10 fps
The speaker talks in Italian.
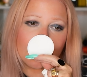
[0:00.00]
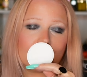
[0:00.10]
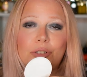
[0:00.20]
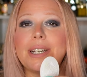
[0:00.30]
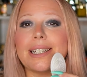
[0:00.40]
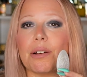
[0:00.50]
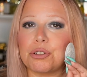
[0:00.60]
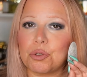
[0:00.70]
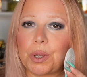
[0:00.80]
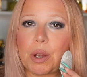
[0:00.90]
Devo dire che
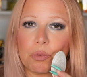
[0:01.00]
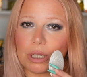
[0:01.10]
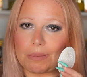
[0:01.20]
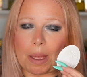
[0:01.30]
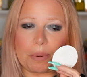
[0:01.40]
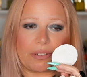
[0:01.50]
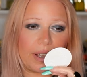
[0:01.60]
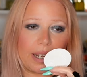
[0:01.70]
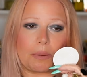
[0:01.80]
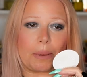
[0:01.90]
questo qui è uno dei miei
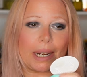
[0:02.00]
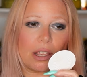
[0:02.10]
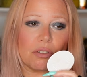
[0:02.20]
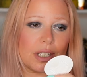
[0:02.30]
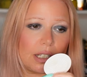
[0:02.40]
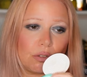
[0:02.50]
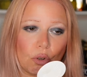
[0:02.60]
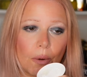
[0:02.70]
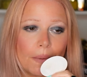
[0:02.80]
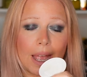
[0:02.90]
preferiti perché io
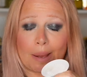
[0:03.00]
sento,